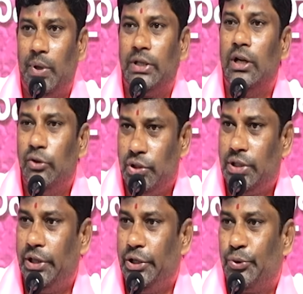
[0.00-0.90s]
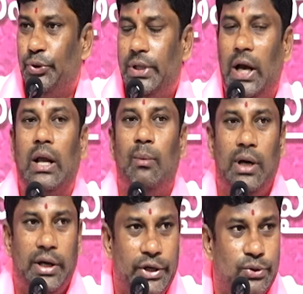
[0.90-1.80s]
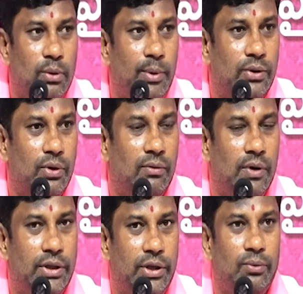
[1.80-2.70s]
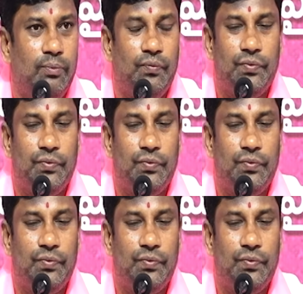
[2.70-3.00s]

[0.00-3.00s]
ప్రజల దృష్టికి తీసుకొస్తే అక్రమంగా కేసులు పెడుతున్నటువంటి తీరు